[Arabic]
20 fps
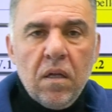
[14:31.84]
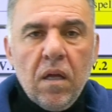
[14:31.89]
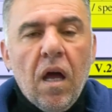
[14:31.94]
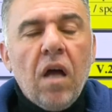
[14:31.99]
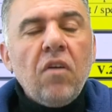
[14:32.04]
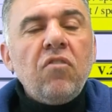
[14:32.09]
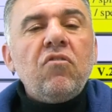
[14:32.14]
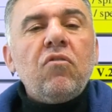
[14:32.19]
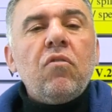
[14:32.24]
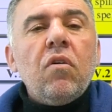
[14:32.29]

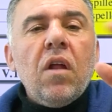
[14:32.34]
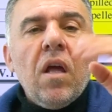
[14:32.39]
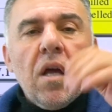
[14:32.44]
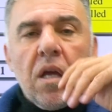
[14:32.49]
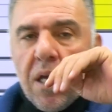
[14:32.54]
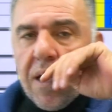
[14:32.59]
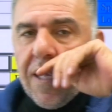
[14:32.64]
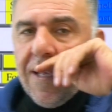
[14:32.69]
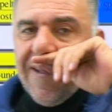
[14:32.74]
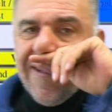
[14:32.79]

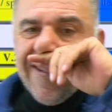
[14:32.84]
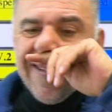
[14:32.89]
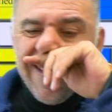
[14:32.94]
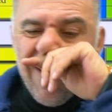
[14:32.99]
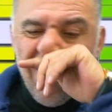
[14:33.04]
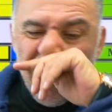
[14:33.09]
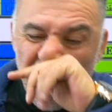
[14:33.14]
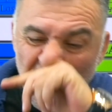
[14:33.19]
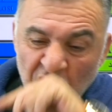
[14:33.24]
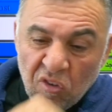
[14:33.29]
اشكرك
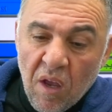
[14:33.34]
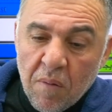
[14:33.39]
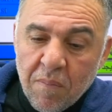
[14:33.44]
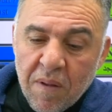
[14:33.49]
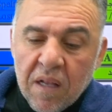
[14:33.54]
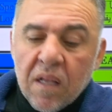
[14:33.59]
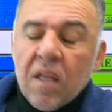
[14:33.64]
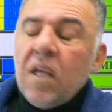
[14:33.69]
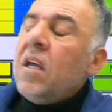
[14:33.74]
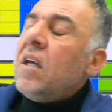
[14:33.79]
طيب استاذ شو
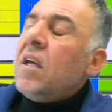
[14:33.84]
اعمل؟